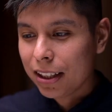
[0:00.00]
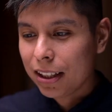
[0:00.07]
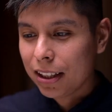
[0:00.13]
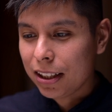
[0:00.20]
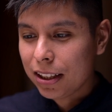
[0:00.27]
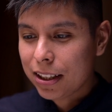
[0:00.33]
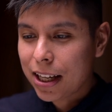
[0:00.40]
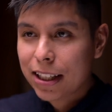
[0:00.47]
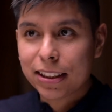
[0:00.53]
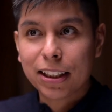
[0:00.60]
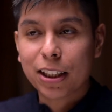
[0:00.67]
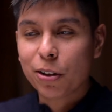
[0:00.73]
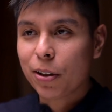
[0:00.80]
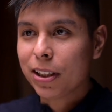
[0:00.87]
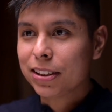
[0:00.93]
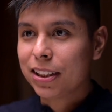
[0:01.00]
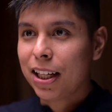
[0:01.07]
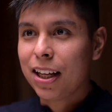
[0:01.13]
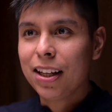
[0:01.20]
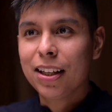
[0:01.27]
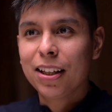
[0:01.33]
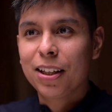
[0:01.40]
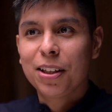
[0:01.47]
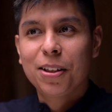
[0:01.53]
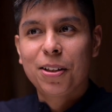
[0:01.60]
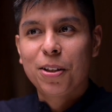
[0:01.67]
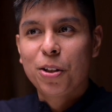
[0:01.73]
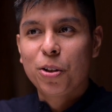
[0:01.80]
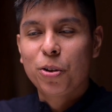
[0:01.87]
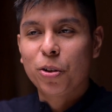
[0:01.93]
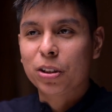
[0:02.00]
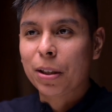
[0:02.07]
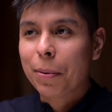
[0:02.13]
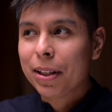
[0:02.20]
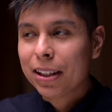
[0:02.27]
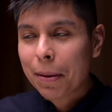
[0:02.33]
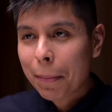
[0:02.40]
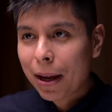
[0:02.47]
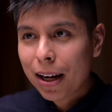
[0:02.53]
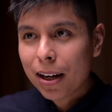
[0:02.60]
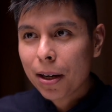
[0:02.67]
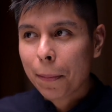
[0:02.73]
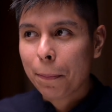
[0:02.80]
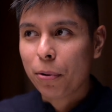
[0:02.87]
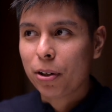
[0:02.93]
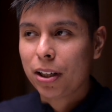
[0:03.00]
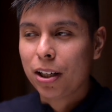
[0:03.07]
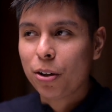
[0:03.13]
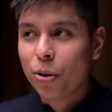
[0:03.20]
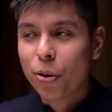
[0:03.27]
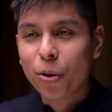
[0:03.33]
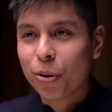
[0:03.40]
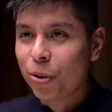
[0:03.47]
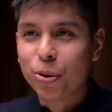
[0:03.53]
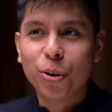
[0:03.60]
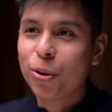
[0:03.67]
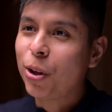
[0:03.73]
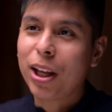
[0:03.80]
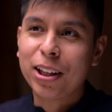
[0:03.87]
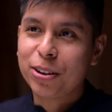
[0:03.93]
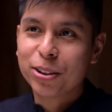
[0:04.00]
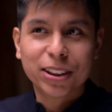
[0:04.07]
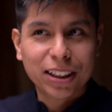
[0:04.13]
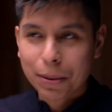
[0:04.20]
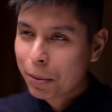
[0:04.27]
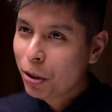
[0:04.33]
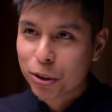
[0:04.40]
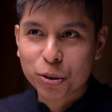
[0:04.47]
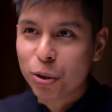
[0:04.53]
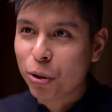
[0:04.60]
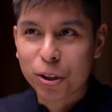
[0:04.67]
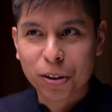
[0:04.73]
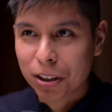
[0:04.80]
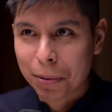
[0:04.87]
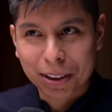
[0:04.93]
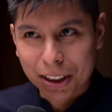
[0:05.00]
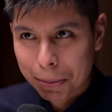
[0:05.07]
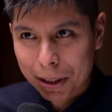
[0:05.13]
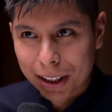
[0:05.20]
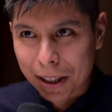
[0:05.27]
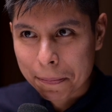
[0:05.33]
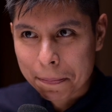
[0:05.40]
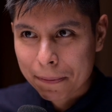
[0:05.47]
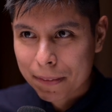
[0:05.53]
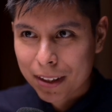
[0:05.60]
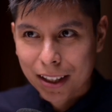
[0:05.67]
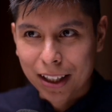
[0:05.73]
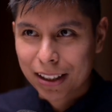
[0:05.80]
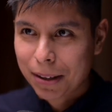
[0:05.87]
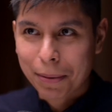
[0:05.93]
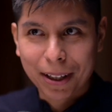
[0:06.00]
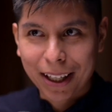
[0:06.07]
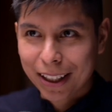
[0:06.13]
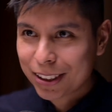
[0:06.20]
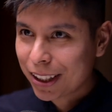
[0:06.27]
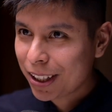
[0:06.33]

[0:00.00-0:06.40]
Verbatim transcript: y, y ahí sí creo que está totalmente mal porque no, entonces el tema no es un código de vestimenta, el tema ya es